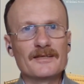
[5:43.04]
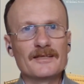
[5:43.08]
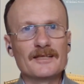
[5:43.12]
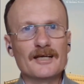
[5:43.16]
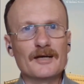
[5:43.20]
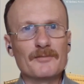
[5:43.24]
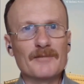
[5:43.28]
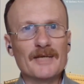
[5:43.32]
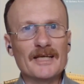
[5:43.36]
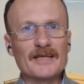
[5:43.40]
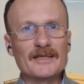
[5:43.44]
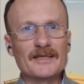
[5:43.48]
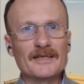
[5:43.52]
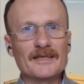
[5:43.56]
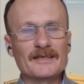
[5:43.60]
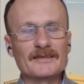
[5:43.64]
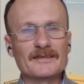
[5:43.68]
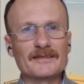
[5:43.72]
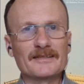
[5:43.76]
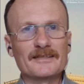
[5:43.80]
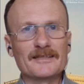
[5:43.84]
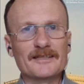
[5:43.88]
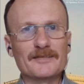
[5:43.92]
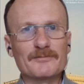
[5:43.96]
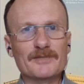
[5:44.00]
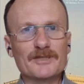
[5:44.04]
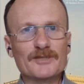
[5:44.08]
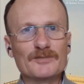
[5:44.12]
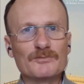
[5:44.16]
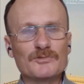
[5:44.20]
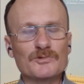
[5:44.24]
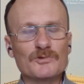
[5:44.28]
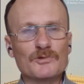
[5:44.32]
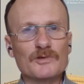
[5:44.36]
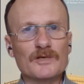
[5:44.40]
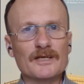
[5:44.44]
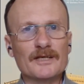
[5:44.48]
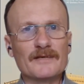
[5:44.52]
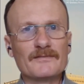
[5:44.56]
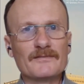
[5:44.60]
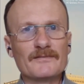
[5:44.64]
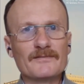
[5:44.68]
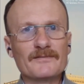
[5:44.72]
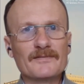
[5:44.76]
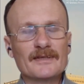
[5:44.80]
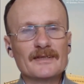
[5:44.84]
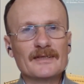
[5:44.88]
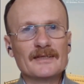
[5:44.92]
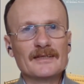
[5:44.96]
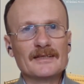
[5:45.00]
هذه العمليات غير مسبوقة
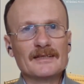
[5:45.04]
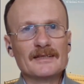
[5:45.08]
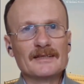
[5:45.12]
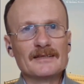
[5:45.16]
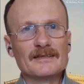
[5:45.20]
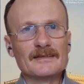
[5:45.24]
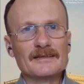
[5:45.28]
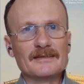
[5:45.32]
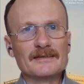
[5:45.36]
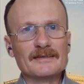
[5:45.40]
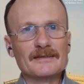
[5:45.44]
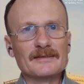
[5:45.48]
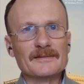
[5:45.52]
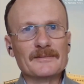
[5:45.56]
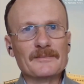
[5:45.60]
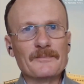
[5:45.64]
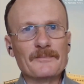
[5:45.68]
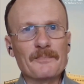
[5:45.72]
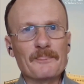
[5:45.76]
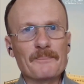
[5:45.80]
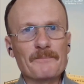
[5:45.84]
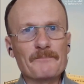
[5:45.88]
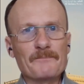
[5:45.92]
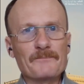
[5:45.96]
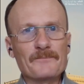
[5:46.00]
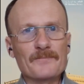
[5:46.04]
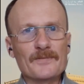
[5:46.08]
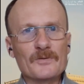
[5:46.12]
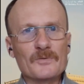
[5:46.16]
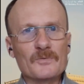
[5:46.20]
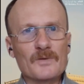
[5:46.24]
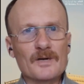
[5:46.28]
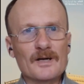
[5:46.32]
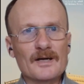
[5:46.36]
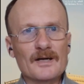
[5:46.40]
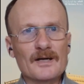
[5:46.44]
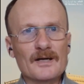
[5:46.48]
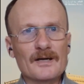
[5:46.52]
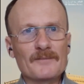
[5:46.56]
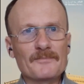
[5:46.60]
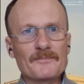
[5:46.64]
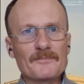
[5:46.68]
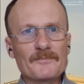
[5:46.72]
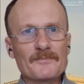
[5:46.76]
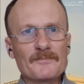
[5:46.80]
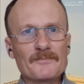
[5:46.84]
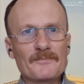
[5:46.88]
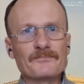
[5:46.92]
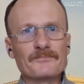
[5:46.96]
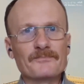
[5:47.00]
آه،
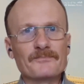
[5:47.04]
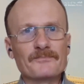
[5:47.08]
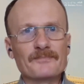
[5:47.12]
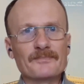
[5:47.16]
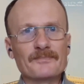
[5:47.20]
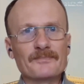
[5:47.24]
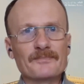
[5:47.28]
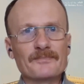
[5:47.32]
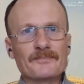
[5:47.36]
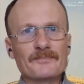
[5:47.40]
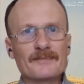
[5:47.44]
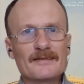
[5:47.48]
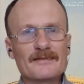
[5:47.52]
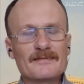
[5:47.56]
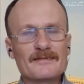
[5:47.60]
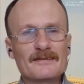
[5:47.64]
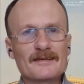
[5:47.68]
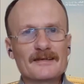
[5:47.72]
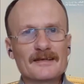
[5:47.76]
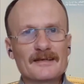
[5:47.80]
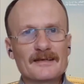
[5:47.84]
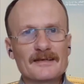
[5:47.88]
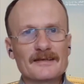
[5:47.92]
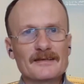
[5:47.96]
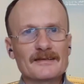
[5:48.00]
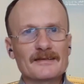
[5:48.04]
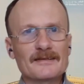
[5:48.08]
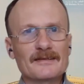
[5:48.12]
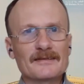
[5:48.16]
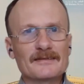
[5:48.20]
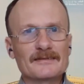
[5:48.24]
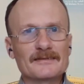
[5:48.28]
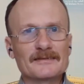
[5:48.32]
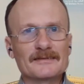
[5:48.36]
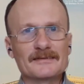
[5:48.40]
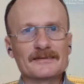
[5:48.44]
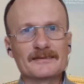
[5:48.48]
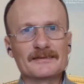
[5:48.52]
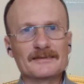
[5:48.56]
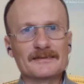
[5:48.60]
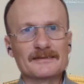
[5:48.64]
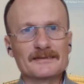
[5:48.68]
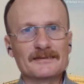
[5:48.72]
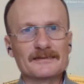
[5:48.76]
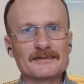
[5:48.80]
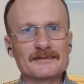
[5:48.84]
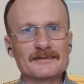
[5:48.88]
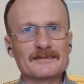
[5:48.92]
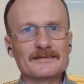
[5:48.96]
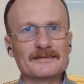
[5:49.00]
وإذا
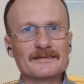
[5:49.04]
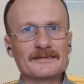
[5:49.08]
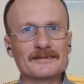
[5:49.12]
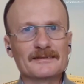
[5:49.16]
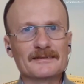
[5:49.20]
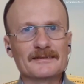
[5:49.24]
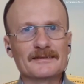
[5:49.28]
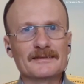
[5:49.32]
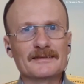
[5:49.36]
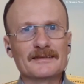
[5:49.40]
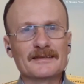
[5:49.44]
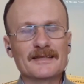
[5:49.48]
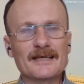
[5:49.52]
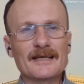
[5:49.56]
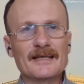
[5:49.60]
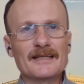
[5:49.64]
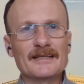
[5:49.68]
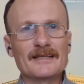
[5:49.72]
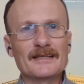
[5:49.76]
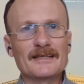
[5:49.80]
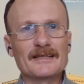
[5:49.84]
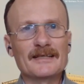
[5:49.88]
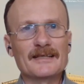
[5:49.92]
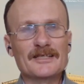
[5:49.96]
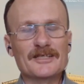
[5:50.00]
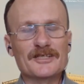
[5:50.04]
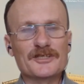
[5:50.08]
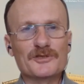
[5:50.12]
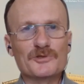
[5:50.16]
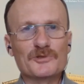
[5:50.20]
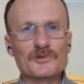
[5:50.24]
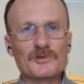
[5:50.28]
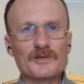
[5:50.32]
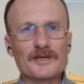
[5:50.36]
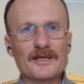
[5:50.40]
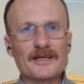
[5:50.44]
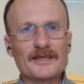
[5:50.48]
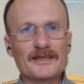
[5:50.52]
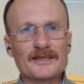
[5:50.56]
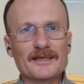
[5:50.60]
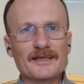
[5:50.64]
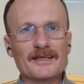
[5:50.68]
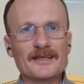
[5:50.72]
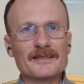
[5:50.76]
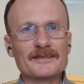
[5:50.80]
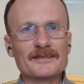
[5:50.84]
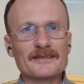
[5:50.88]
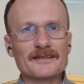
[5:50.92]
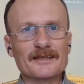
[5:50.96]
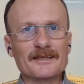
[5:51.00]
آه، كان الجيش الاوكراني
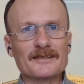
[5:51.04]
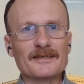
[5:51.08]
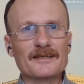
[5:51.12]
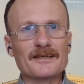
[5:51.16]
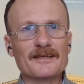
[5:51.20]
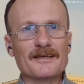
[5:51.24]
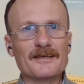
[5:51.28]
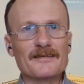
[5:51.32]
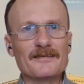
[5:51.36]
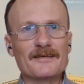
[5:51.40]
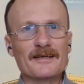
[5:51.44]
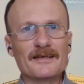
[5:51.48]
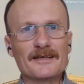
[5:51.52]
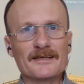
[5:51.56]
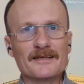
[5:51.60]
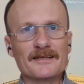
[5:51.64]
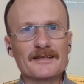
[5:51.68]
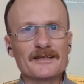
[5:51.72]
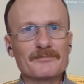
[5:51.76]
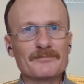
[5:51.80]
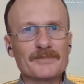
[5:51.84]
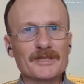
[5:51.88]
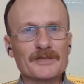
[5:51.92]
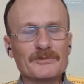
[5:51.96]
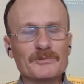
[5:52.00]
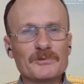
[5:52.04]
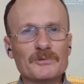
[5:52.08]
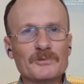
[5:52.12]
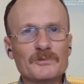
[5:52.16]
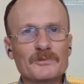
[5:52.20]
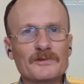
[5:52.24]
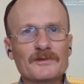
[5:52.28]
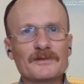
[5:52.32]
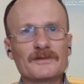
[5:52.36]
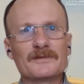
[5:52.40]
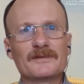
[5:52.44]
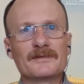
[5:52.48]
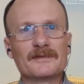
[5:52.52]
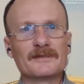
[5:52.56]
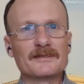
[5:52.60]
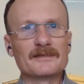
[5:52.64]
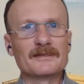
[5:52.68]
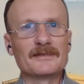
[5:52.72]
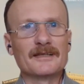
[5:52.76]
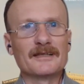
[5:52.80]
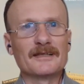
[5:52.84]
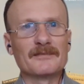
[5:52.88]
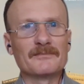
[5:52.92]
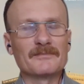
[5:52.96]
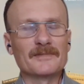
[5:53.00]
قادرا على ذلك بدون
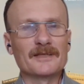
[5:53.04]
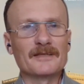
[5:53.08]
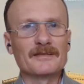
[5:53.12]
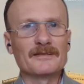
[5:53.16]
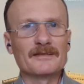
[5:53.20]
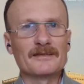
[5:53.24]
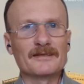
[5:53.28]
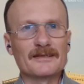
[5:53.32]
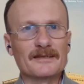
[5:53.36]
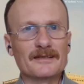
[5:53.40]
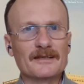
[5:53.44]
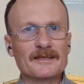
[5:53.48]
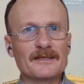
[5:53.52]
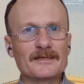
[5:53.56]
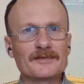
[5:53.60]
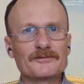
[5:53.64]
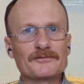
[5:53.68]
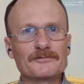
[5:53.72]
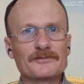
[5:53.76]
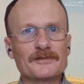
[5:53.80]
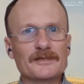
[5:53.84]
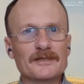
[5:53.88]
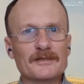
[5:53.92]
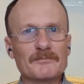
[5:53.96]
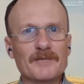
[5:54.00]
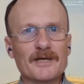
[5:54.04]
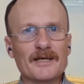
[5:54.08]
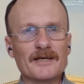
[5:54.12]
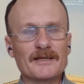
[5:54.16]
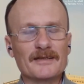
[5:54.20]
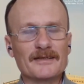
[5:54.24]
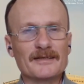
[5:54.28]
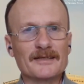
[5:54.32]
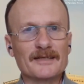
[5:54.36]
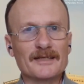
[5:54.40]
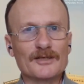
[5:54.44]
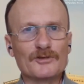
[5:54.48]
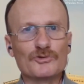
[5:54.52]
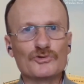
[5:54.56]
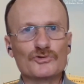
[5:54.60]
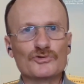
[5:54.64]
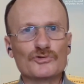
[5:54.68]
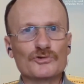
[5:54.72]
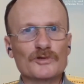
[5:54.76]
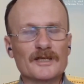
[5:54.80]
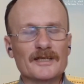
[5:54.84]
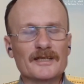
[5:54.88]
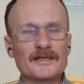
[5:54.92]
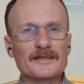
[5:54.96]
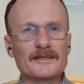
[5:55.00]
دعم الطائرات فبعد
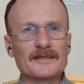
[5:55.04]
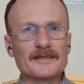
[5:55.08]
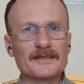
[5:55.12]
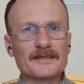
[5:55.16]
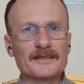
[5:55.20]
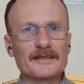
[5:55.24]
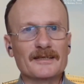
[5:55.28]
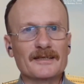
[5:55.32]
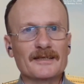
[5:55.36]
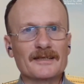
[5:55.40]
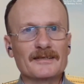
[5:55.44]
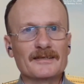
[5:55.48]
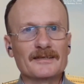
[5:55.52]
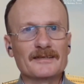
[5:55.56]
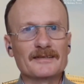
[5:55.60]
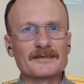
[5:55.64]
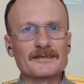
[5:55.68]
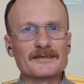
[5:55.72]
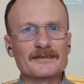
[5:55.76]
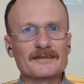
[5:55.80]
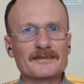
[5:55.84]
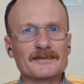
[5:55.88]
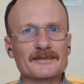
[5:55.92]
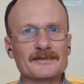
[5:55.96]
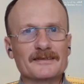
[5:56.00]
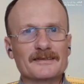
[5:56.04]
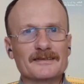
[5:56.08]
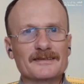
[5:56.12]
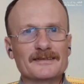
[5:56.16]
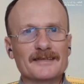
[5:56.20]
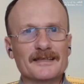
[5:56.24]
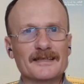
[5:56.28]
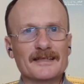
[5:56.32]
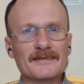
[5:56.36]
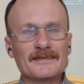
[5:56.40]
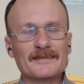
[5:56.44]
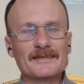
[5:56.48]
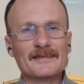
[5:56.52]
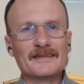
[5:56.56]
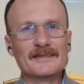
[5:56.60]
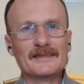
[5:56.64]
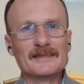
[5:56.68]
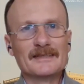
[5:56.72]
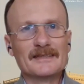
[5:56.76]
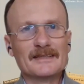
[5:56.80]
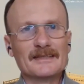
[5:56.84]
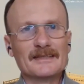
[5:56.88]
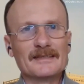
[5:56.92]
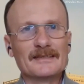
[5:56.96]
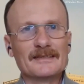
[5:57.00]
الحصول على الطائرات
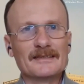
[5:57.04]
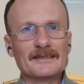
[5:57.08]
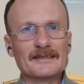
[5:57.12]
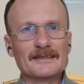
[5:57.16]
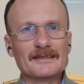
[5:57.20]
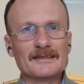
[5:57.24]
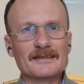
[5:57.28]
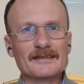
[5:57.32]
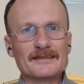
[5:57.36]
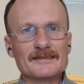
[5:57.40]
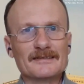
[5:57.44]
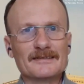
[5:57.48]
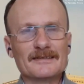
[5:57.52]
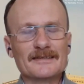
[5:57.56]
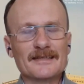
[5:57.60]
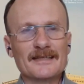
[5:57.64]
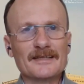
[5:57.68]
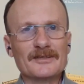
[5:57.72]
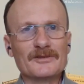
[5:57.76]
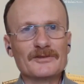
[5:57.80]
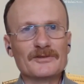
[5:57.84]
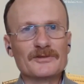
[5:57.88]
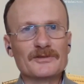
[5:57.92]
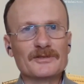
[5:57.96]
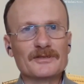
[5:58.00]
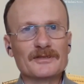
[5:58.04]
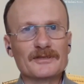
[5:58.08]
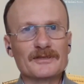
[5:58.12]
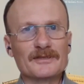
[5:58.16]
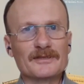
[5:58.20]
ستزداد